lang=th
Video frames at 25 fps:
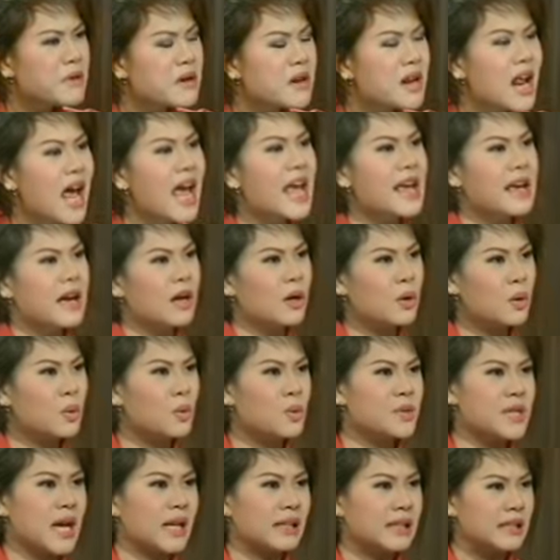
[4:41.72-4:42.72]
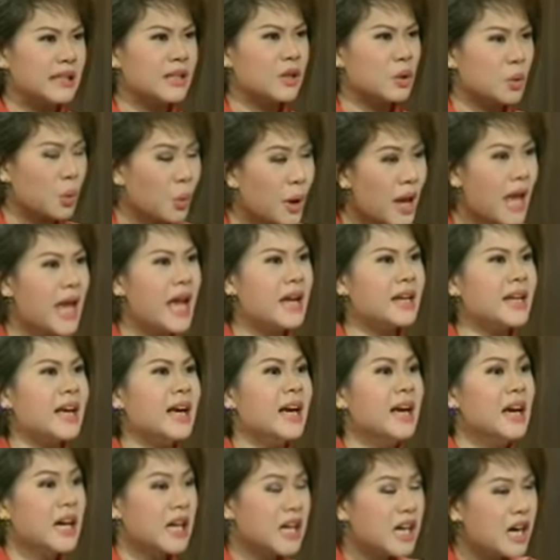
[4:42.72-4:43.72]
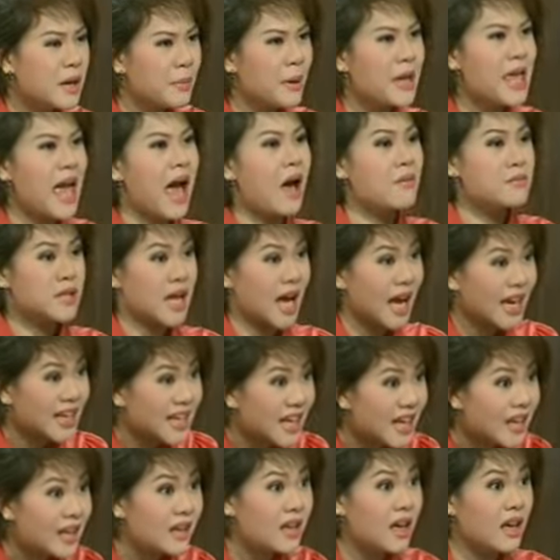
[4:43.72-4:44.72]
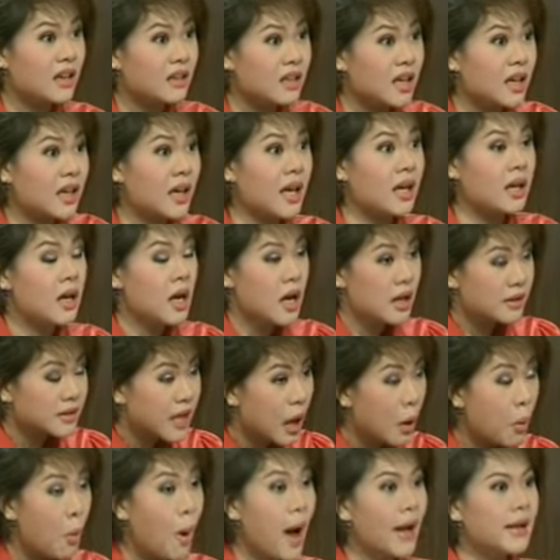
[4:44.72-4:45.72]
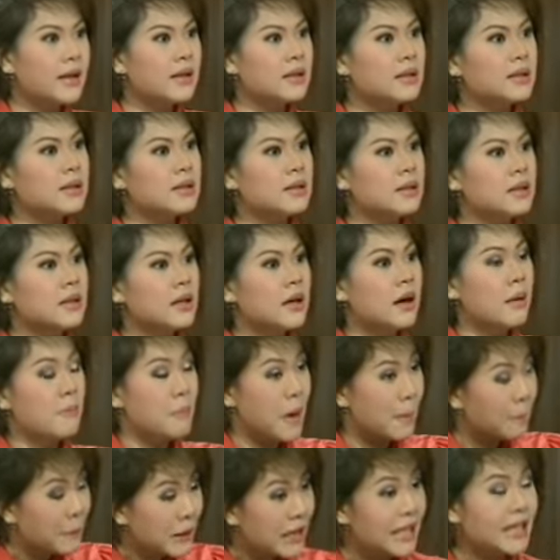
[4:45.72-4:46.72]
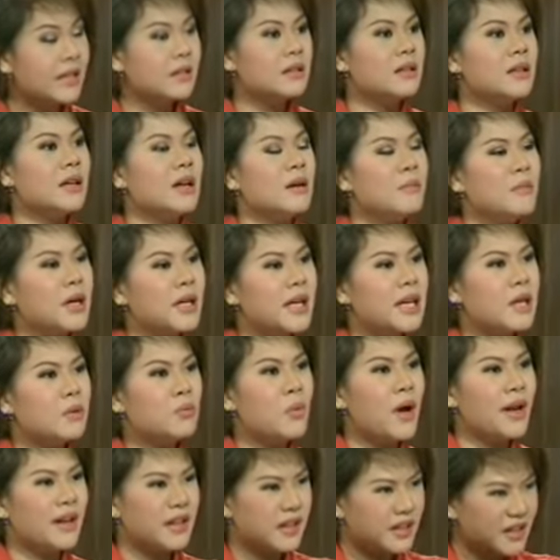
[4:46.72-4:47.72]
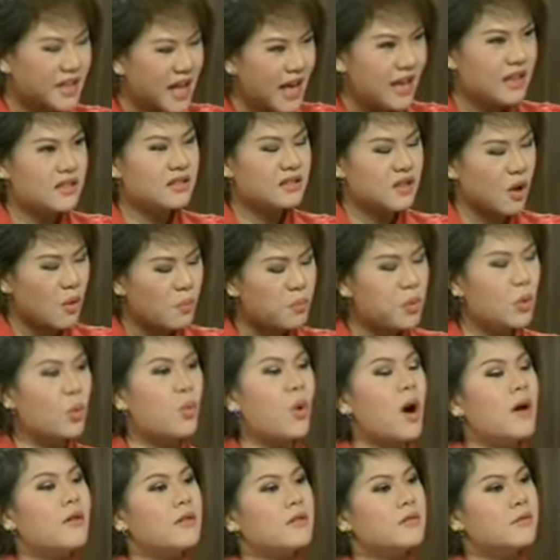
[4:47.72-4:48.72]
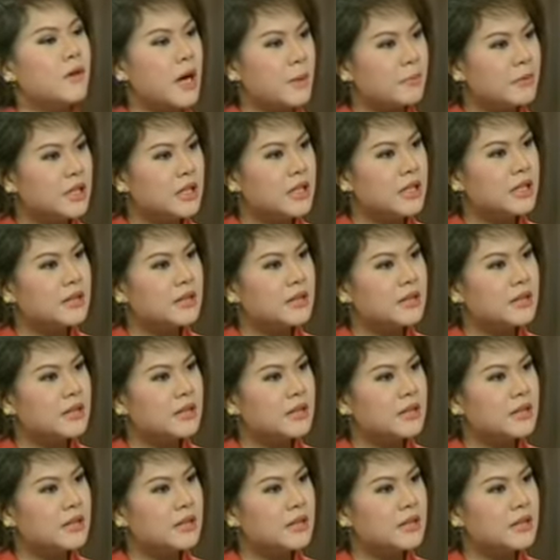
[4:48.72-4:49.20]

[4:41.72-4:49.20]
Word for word: อไหร่คะครูจากที่ครูเองเนี่ยเคยพยายามจะให้เด็กเก่ง เด็กเก่งแต่วันหนึ่งมาพลิกมาคิดว่าเด็กต้องปลูกความความดีเพราะ